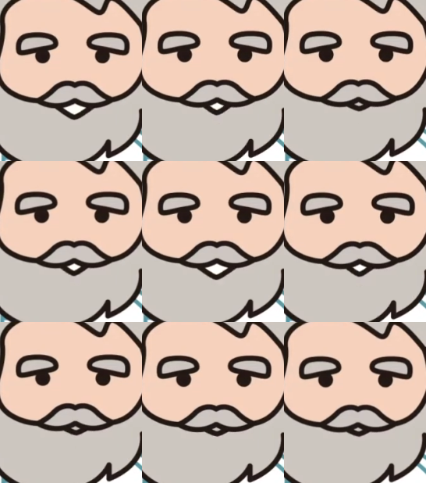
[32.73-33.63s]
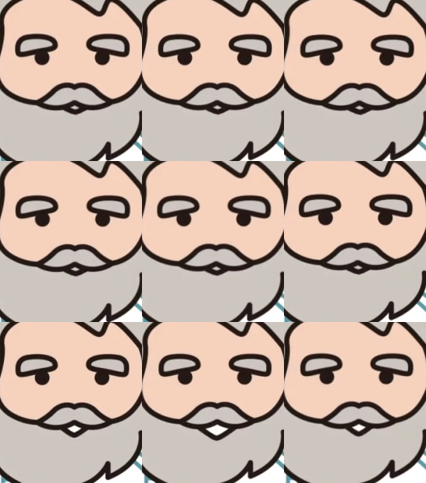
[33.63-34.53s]
それでは
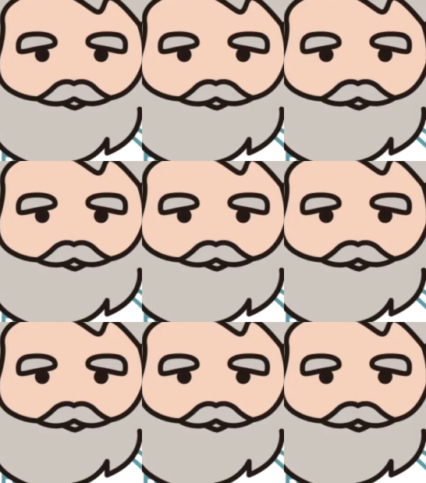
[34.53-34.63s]
今